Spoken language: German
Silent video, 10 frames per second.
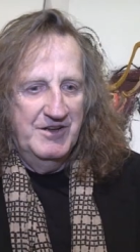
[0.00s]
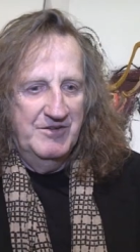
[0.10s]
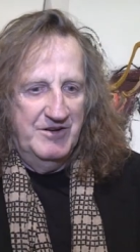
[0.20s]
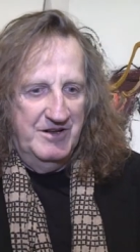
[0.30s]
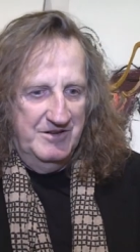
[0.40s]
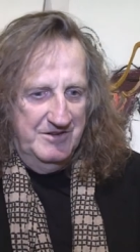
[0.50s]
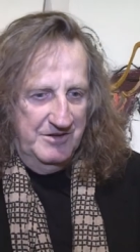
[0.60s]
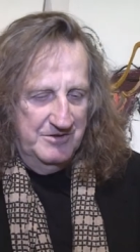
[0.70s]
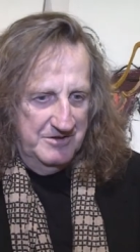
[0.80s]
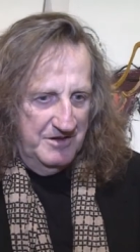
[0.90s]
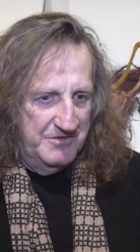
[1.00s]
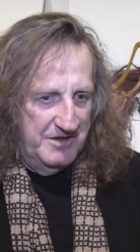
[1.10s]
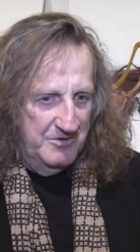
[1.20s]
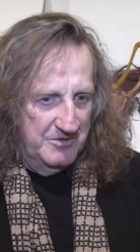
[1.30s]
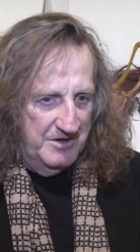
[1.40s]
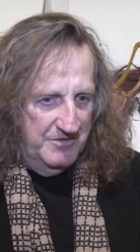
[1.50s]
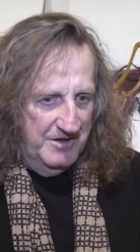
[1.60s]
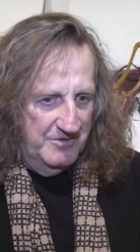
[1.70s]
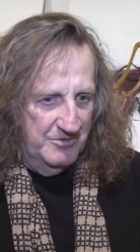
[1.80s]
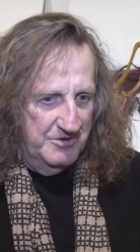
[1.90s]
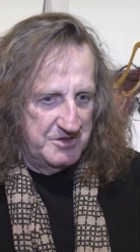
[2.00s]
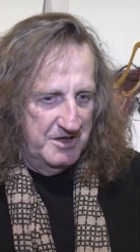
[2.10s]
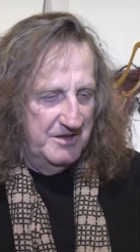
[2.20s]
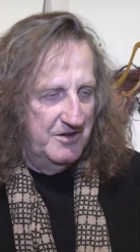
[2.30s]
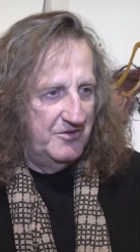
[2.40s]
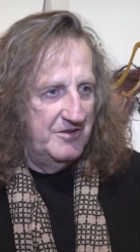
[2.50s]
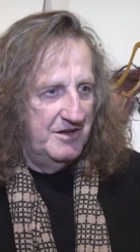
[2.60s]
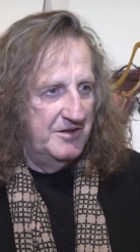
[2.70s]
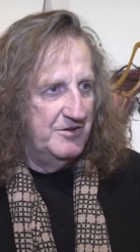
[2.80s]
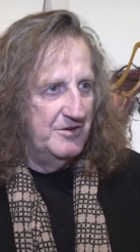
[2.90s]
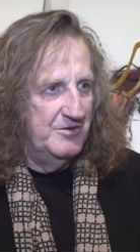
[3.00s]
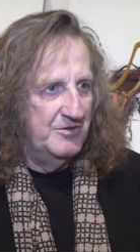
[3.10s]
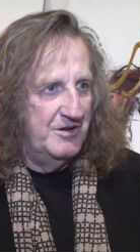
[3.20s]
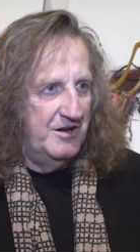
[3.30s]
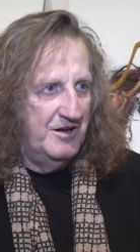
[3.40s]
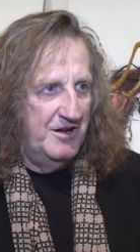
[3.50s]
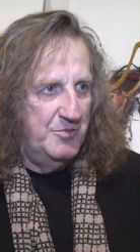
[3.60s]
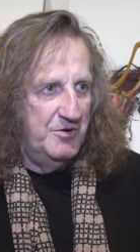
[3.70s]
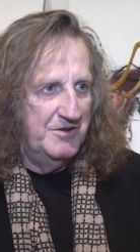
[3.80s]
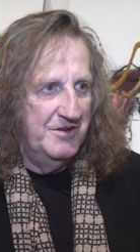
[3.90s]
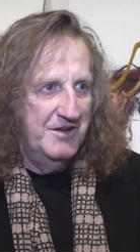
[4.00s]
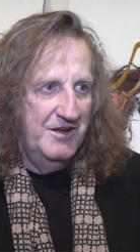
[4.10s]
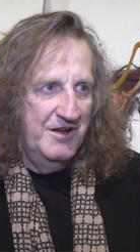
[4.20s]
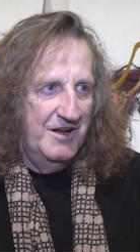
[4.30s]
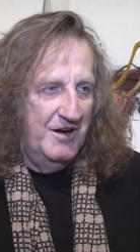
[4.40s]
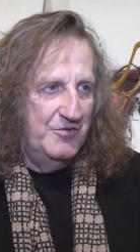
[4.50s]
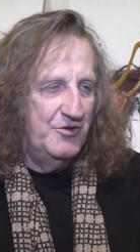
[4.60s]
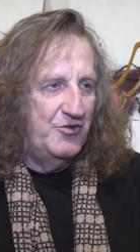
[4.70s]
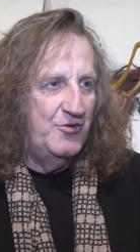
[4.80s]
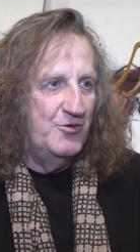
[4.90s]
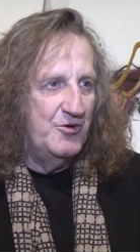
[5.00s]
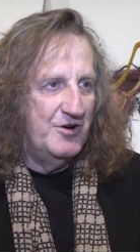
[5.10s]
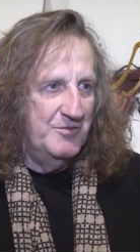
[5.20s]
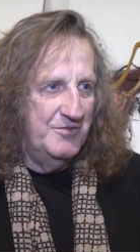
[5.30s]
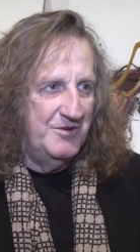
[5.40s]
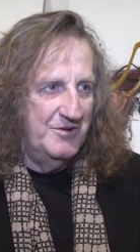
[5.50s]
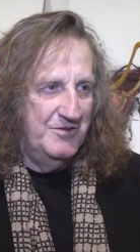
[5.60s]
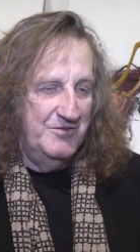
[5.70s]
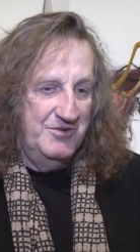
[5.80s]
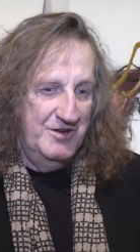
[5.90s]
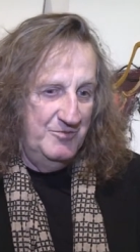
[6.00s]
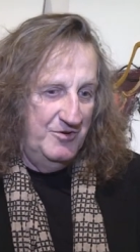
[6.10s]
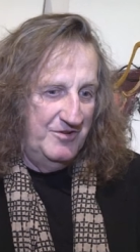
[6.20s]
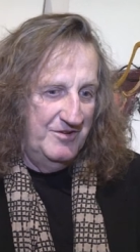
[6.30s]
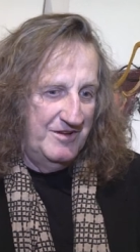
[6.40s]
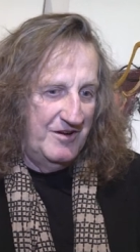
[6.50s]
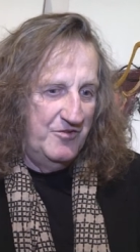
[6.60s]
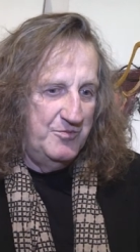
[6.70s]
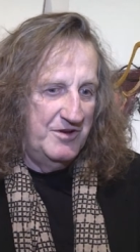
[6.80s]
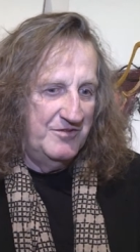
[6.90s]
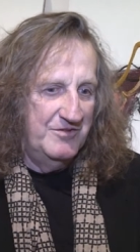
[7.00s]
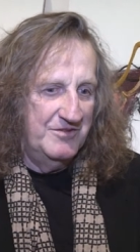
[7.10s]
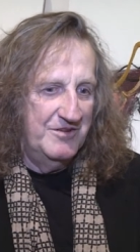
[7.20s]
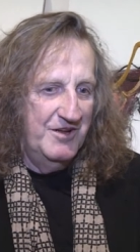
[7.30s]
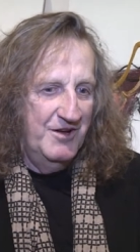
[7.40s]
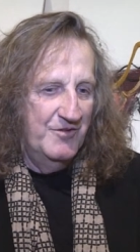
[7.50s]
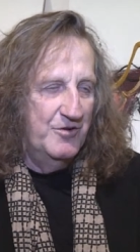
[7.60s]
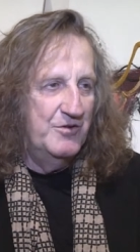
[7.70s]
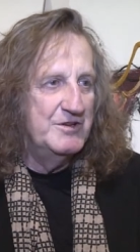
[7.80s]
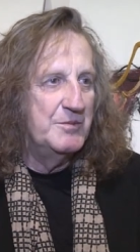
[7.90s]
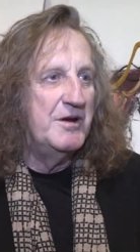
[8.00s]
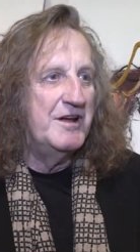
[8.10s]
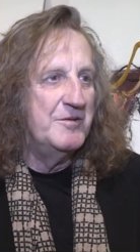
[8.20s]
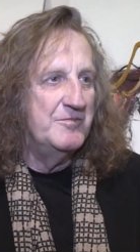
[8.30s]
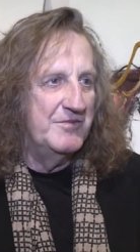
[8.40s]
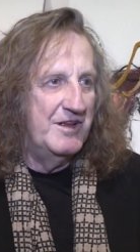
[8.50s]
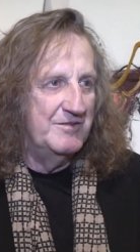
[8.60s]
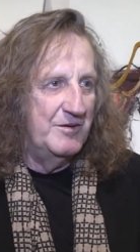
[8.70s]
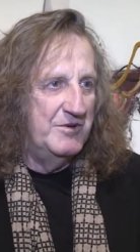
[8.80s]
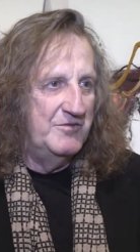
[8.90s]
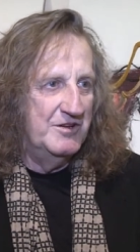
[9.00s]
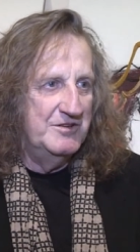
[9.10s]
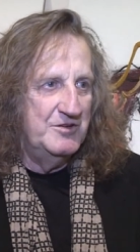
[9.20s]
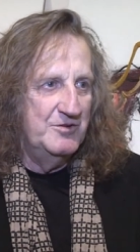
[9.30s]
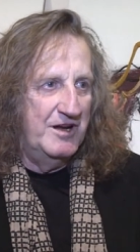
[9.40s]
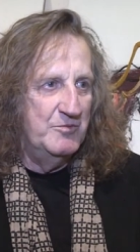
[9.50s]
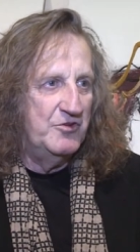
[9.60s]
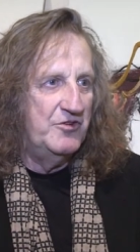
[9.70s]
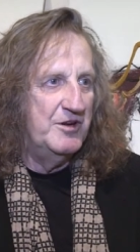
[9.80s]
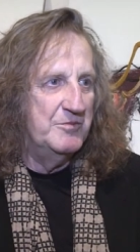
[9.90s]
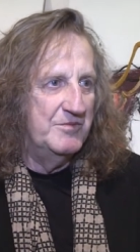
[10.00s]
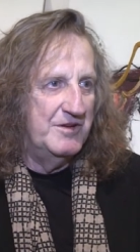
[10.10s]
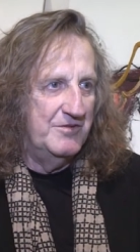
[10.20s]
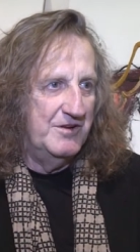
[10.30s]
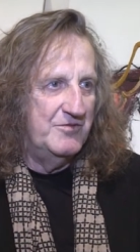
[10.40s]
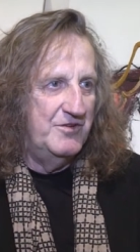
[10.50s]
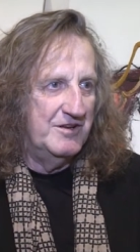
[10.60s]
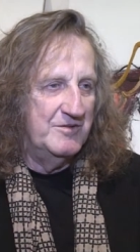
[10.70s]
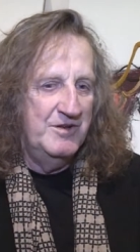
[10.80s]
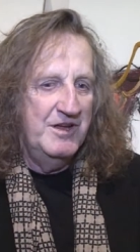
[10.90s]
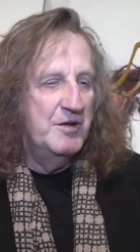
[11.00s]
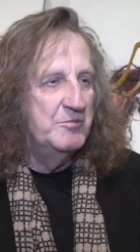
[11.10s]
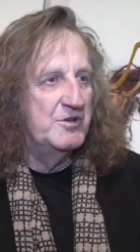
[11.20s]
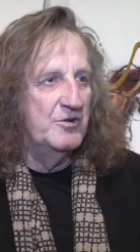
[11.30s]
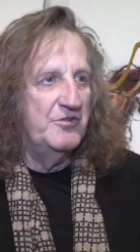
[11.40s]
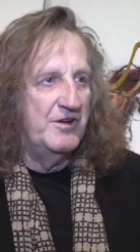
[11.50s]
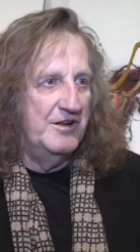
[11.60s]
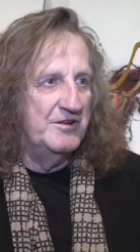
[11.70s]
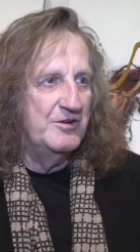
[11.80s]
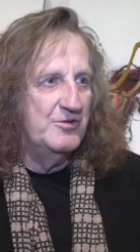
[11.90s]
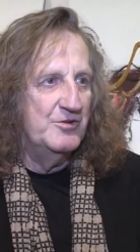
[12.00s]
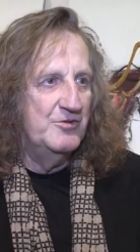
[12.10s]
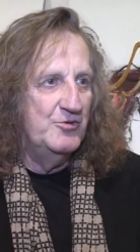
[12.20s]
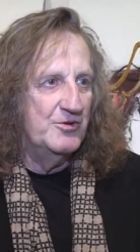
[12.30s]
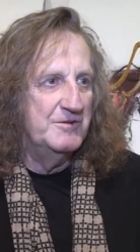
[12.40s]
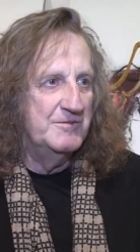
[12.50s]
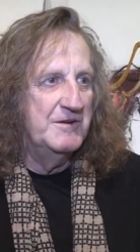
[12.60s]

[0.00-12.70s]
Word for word: weil die neue Aufteilung der Welt unter Chinesen, Indern und Arabern auf uns zukommt und wir müssen aufpassen, wo wir bleiben, damit wir nicht nur ein Museum der Welt werden mit unserer alten Kultur.